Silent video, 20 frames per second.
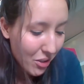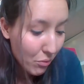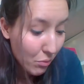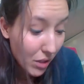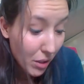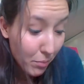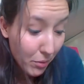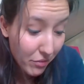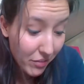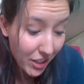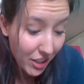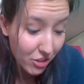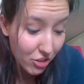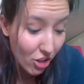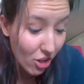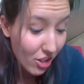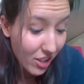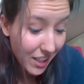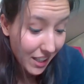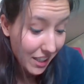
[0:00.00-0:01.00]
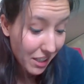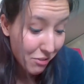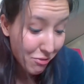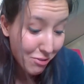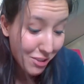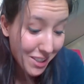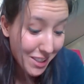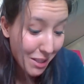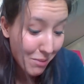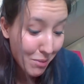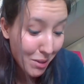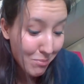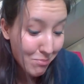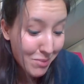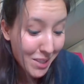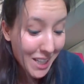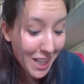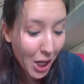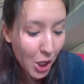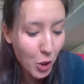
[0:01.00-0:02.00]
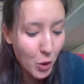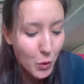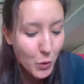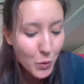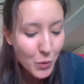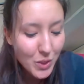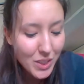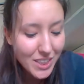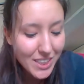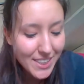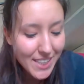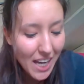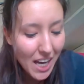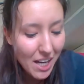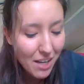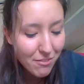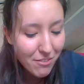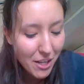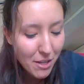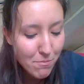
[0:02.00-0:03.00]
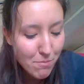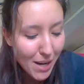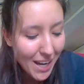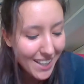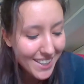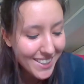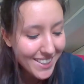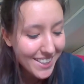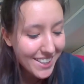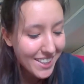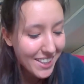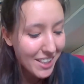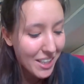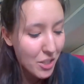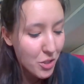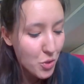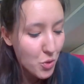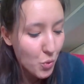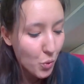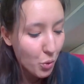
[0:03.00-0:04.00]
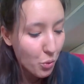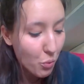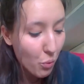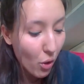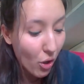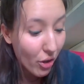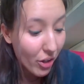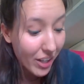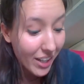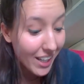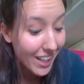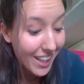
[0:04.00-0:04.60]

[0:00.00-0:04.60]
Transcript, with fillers: Una povera donna che fin da bambina contava i battiti del suo cuore